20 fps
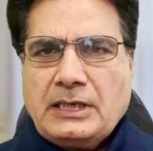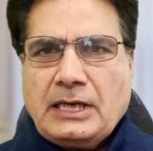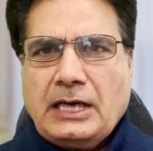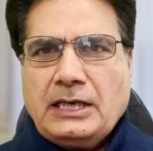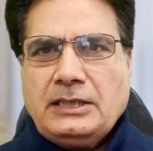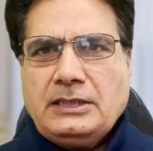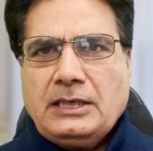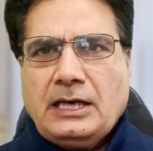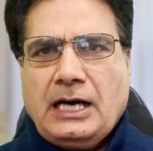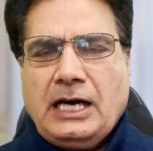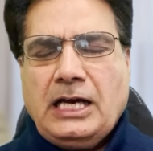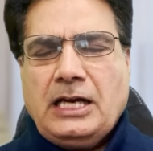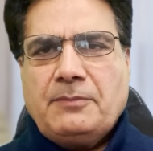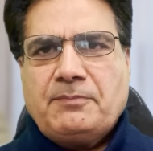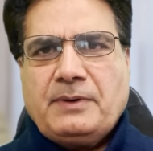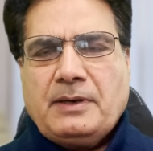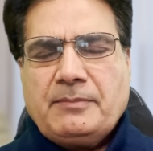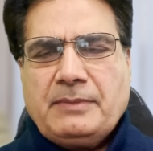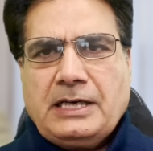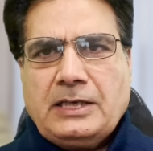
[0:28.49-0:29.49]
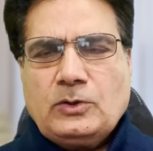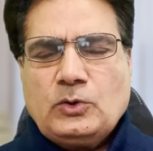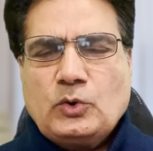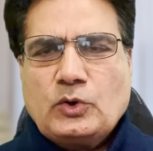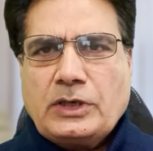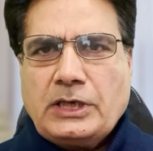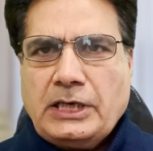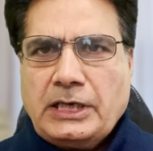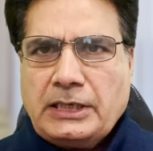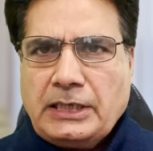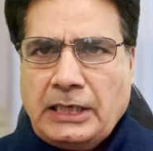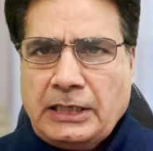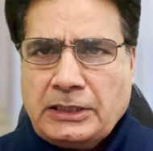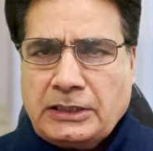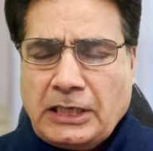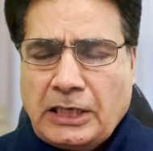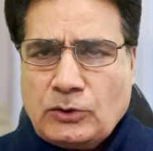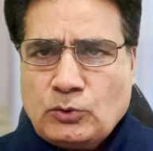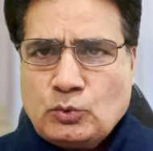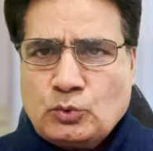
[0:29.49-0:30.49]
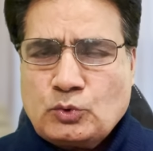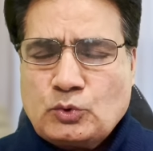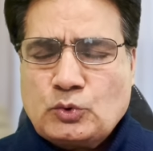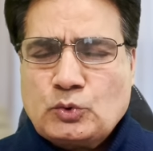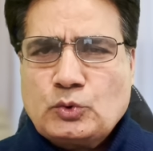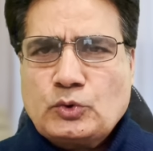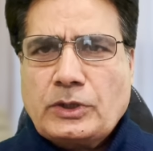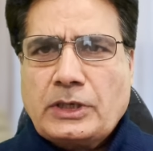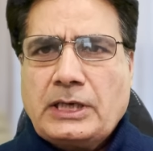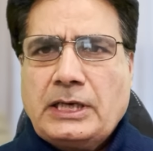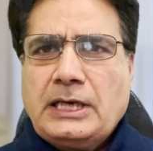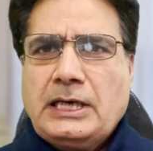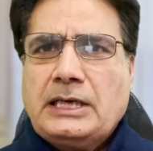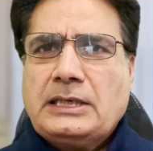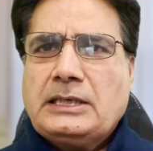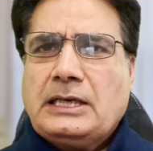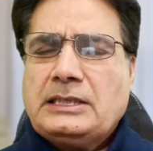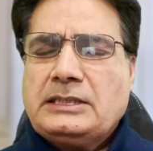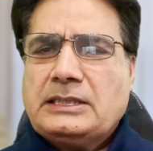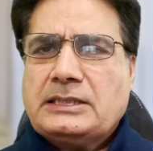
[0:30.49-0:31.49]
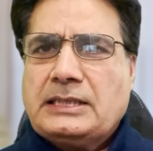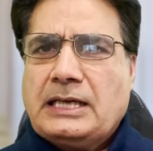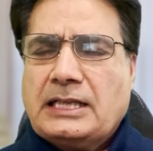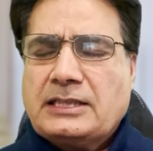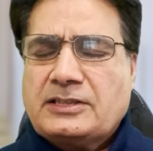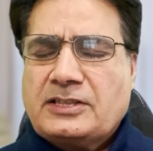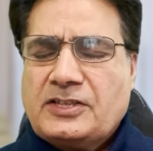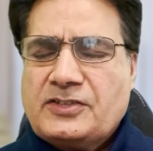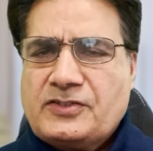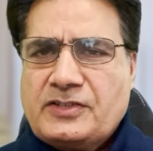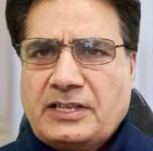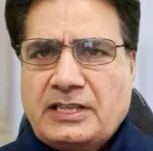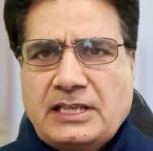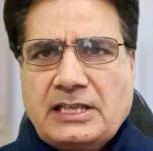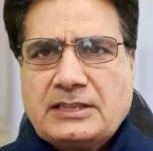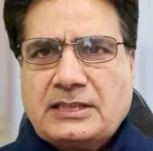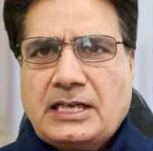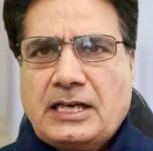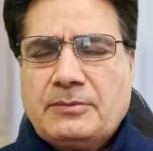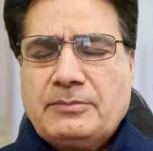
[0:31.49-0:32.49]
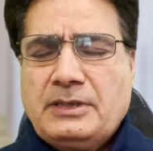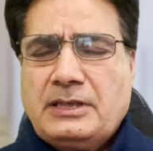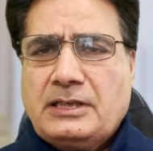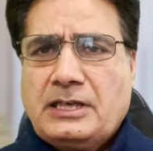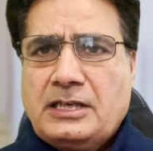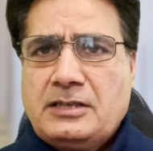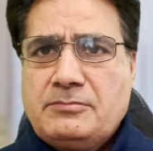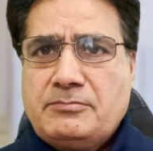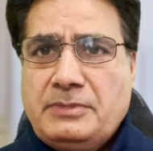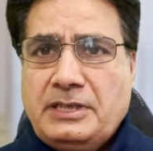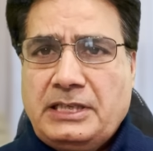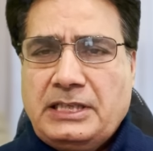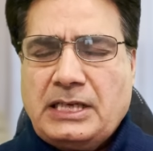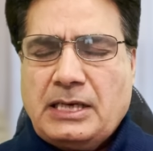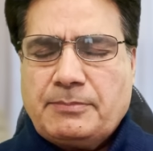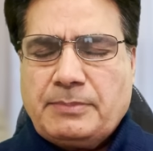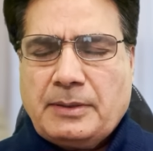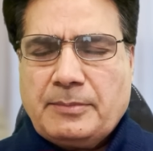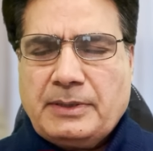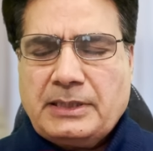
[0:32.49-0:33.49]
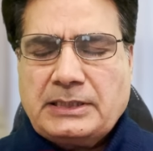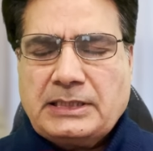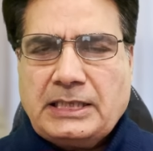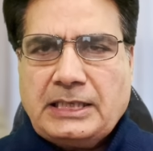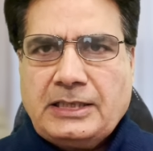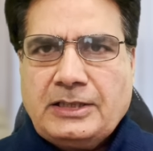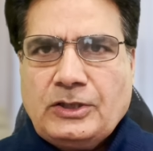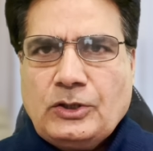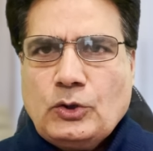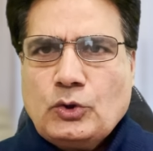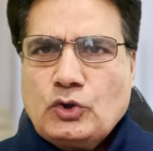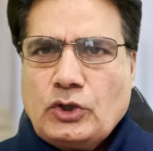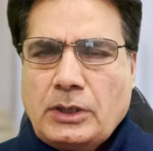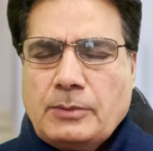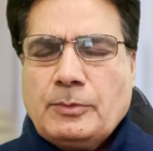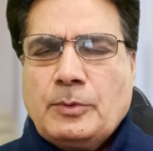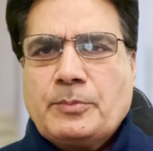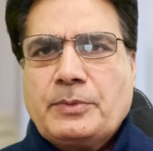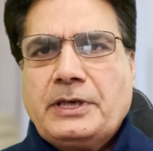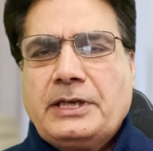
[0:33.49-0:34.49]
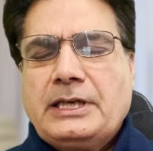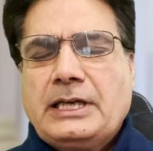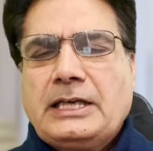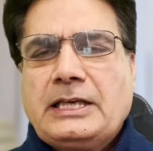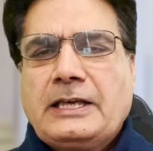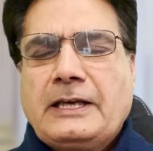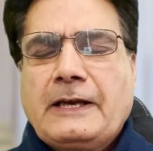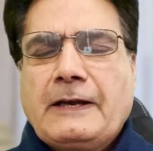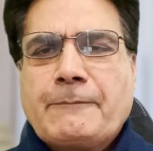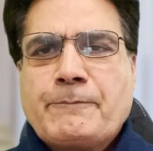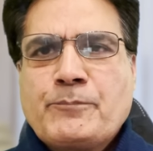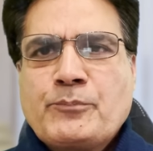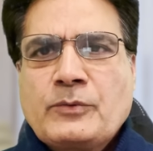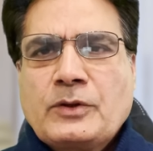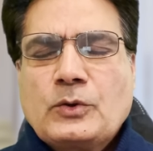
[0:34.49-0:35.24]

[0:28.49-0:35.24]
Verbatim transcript: ना ही आयन पामाल हो रहा है ना ही कानून टूट रहा है ना ही अदालतें जेर अताब है ना ही मीडिया पाबंद है तो ये मुमकिन नहीं है